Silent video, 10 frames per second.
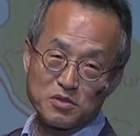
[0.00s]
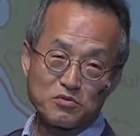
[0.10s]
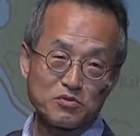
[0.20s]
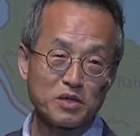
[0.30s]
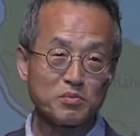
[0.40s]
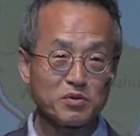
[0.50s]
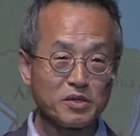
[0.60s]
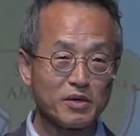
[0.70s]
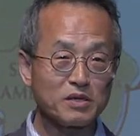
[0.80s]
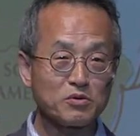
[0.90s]
영국에
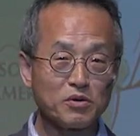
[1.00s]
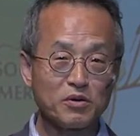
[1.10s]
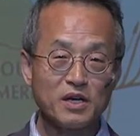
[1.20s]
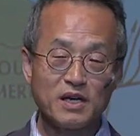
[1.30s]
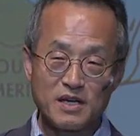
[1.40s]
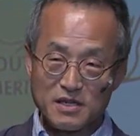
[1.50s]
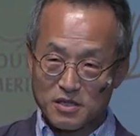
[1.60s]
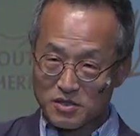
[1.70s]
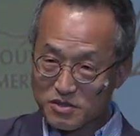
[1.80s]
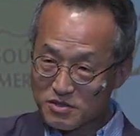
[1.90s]
보내왔고
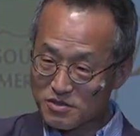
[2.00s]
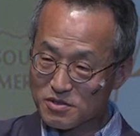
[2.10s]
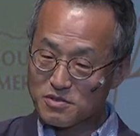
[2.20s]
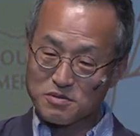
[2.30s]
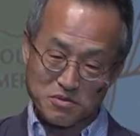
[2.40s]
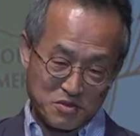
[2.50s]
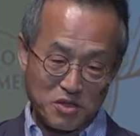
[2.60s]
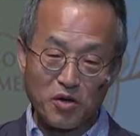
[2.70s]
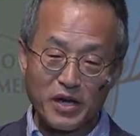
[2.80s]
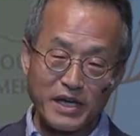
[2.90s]
그
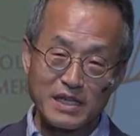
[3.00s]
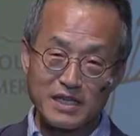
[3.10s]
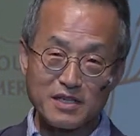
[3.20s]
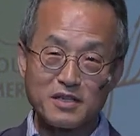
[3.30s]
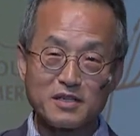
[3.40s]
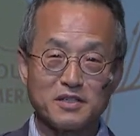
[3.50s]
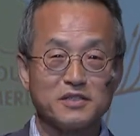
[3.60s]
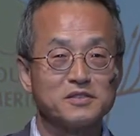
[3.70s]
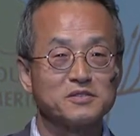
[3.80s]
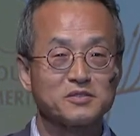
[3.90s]
여행기를
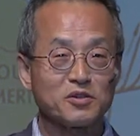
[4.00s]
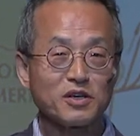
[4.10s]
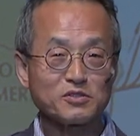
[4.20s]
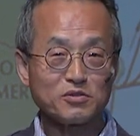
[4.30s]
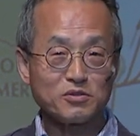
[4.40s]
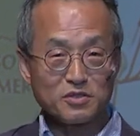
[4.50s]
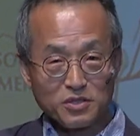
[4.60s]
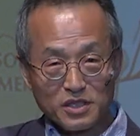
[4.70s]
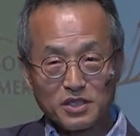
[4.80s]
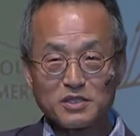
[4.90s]
써가지고
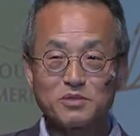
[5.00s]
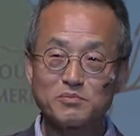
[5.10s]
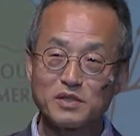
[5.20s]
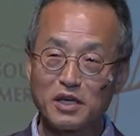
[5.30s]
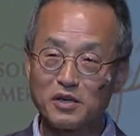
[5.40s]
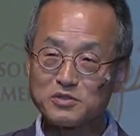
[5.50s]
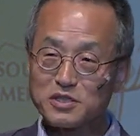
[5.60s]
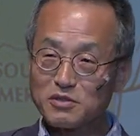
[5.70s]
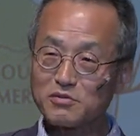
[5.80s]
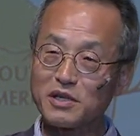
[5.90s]
그게 신문에
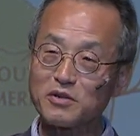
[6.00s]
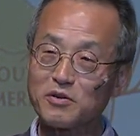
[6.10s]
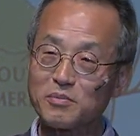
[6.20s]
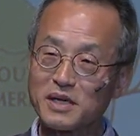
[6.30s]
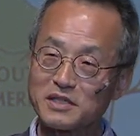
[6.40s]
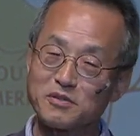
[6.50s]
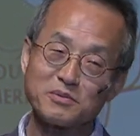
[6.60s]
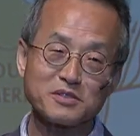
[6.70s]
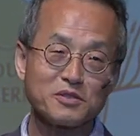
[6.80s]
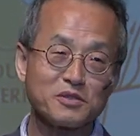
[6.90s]
연재도 되고 막
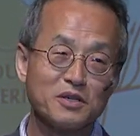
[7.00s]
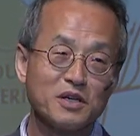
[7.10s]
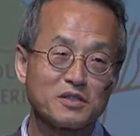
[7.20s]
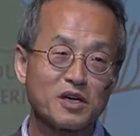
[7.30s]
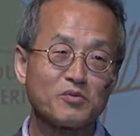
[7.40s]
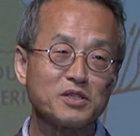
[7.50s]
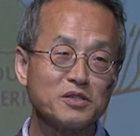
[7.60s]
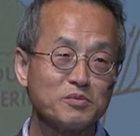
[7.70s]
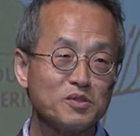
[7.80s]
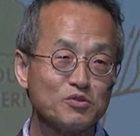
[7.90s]
이러면서 다윈이
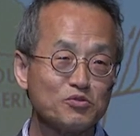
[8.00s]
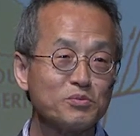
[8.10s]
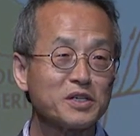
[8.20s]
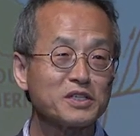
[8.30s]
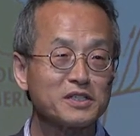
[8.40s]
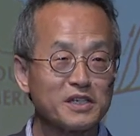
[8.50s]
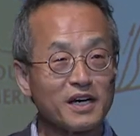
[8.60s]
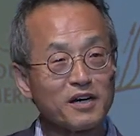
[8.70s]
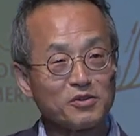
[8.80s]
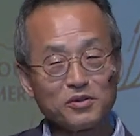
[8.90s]
이미 유명인이
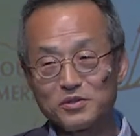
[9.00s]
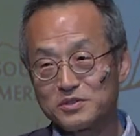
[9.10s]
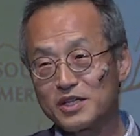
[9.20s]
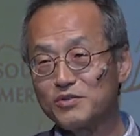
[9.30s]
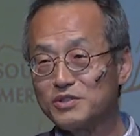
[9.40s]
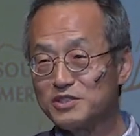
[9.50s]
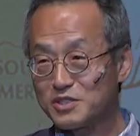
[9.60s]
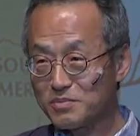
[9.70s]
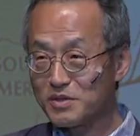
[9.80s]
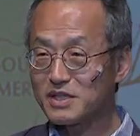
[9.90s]
돼갖고 다윈이
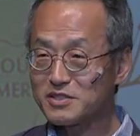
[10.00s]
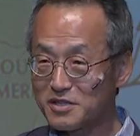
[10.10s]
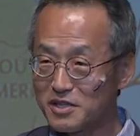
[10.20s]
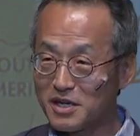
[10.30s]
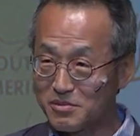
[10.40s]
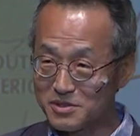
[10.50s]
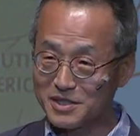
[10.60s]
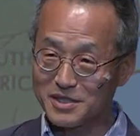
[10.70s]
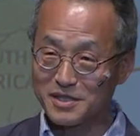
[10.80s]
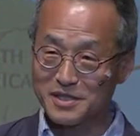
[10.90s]
집에 왔을 때
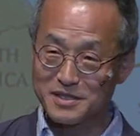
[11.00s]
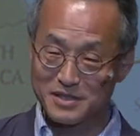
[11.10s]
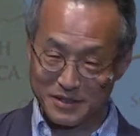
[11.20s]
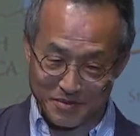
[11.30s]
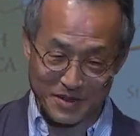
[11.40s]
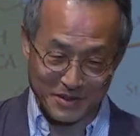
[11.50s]
아버지가 그야말로